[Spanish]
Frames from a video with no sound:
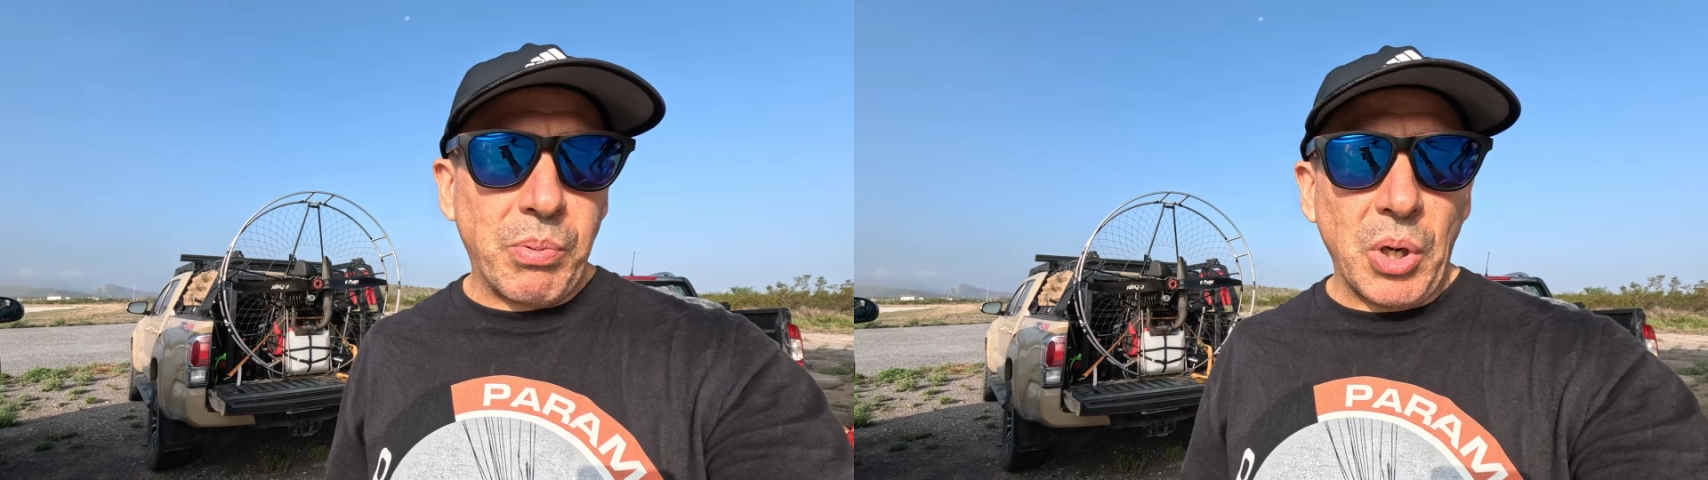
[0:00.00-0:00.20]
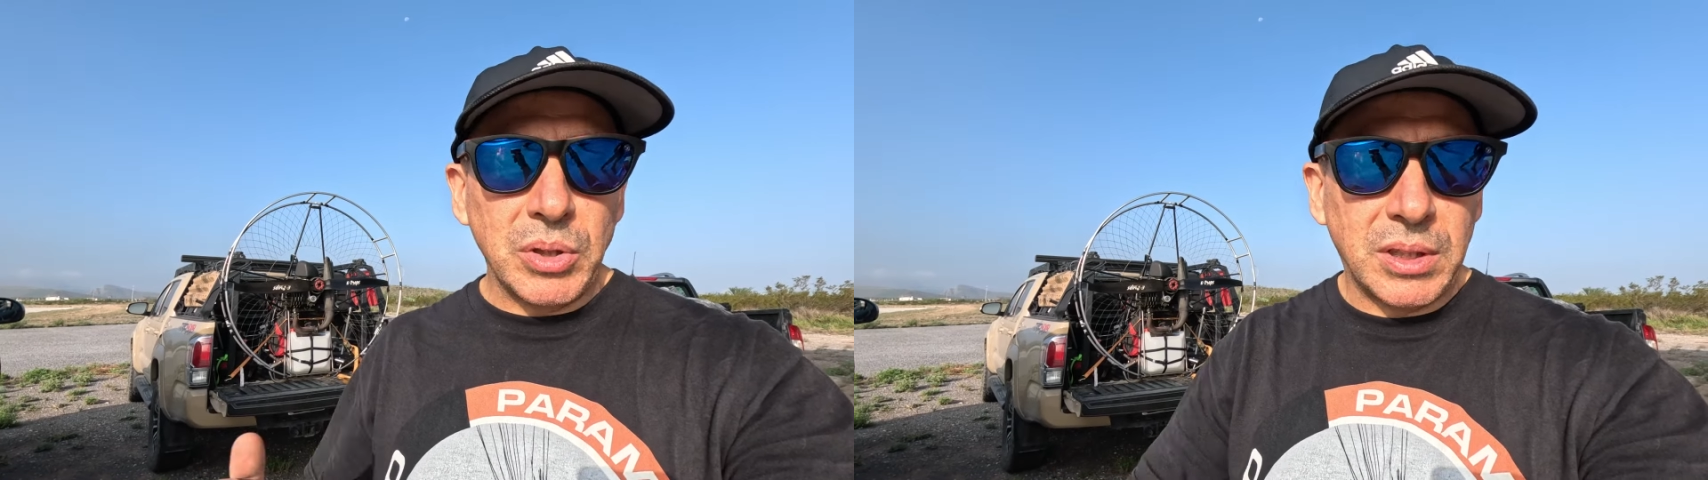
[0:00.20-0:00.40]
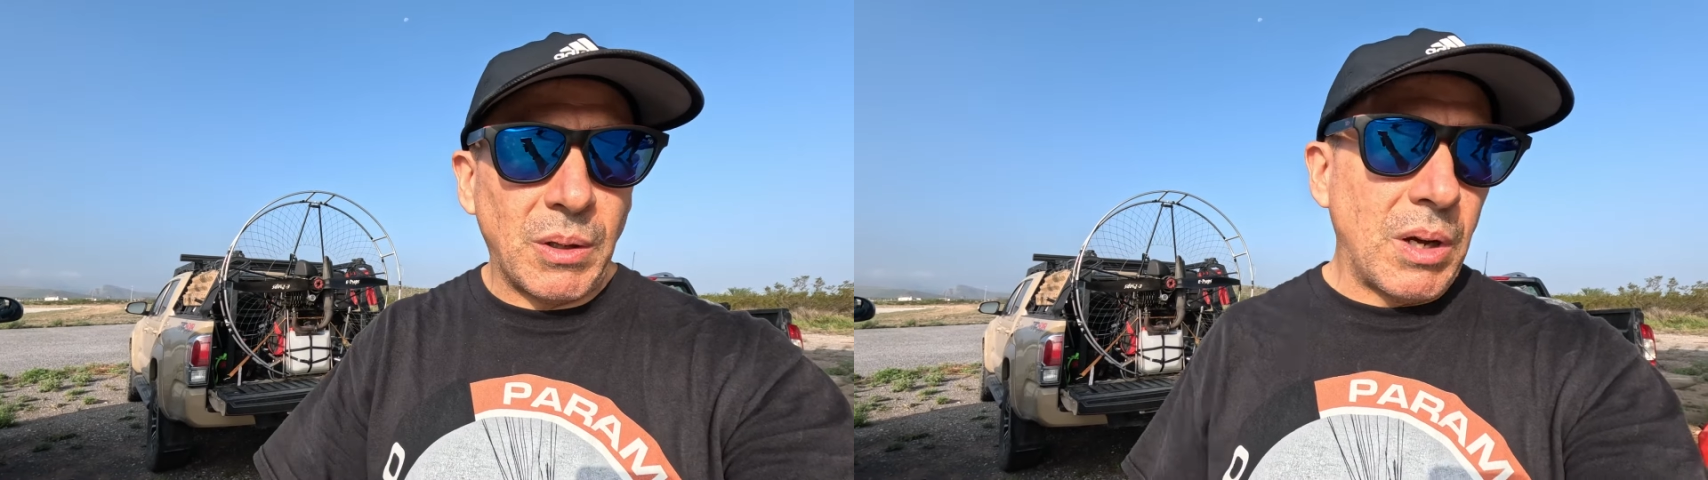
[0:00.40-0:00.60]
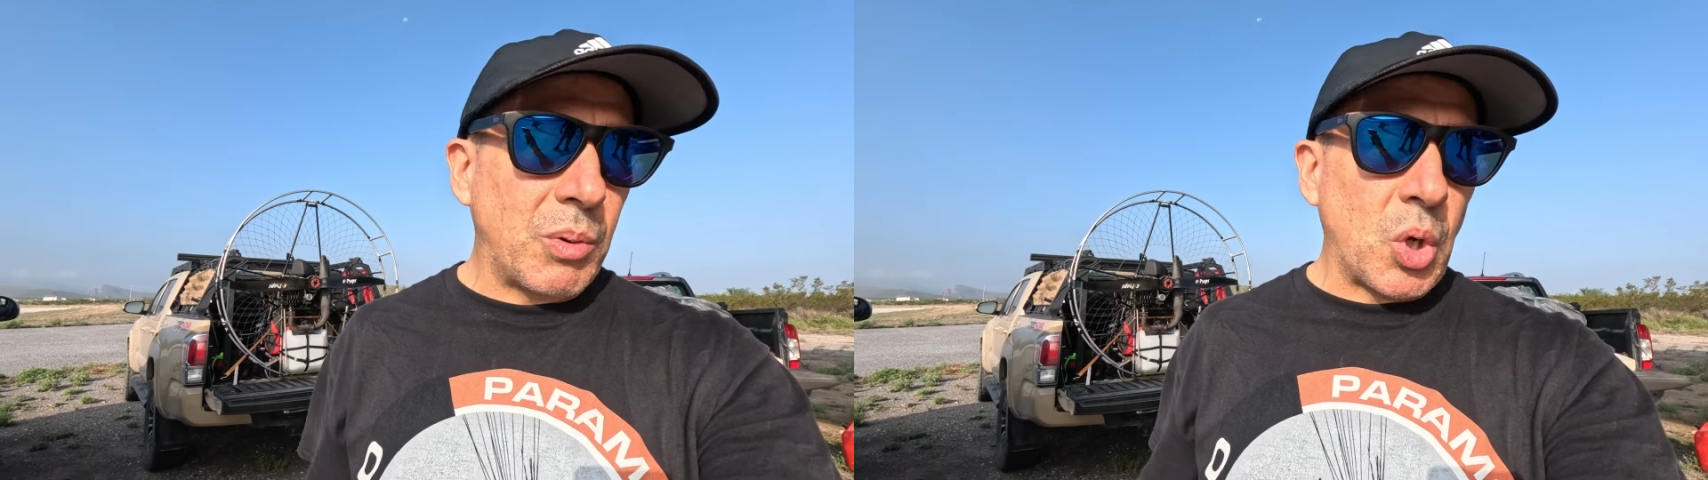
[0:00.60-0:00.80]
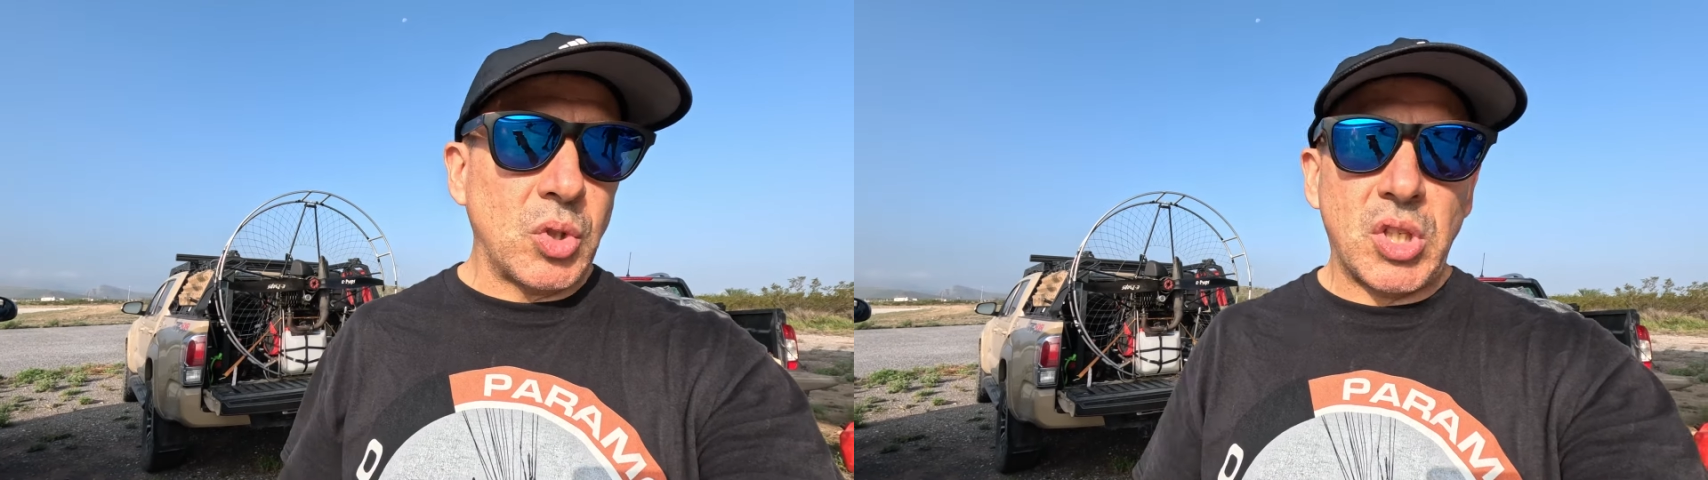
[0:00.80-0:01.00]
póntelo,
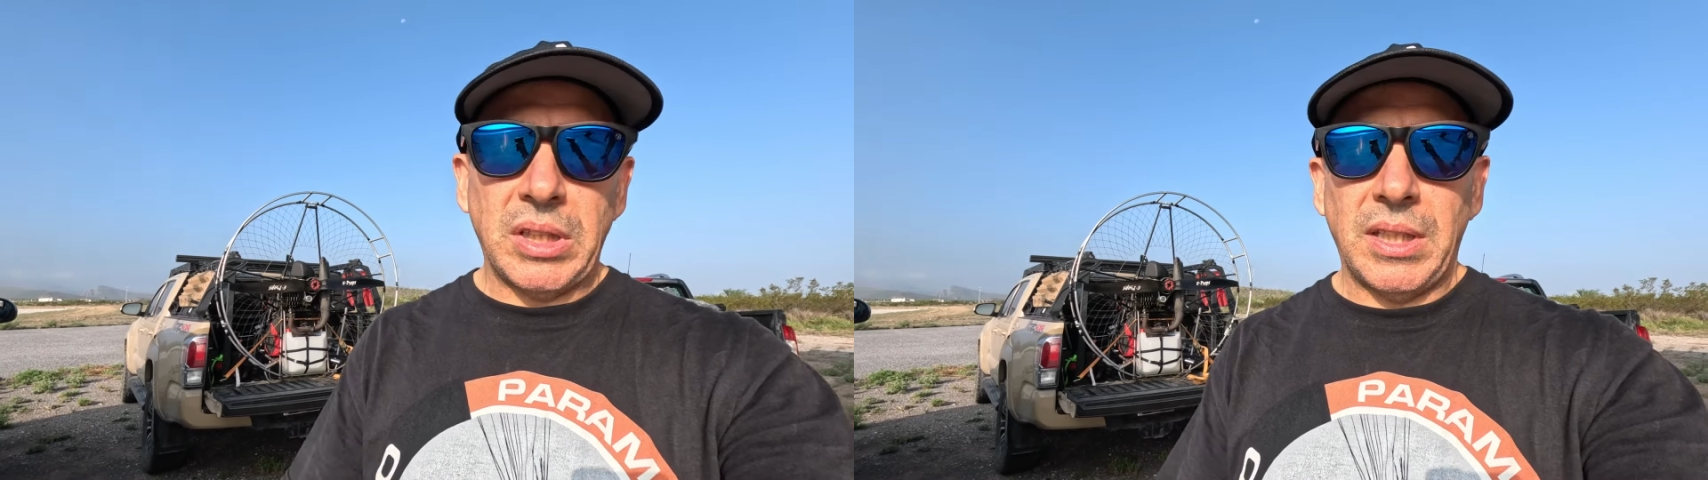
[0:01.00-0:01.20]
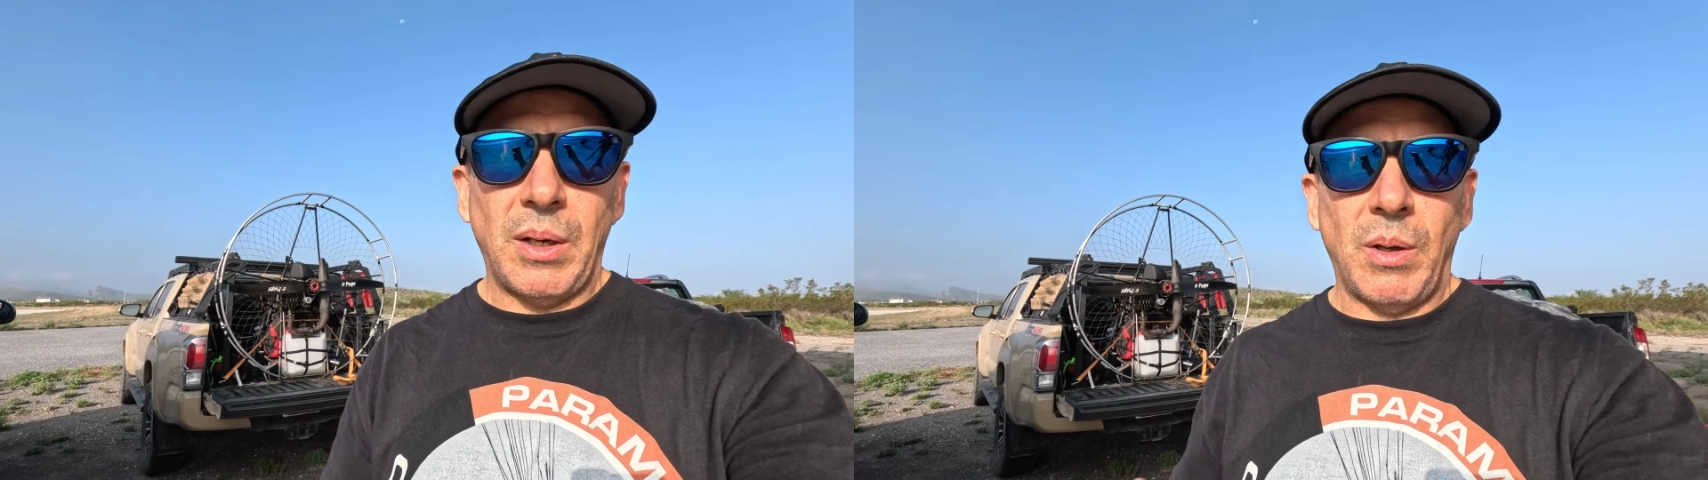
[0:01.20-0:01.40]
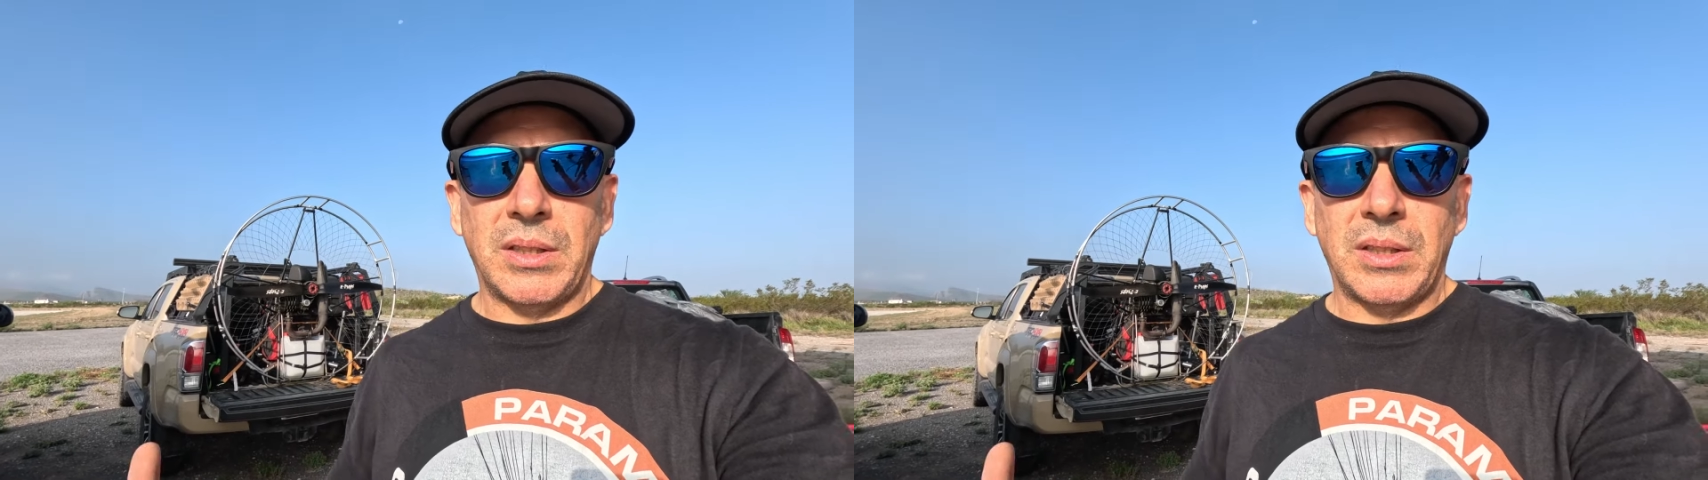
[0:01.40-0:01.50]
abróchatelo,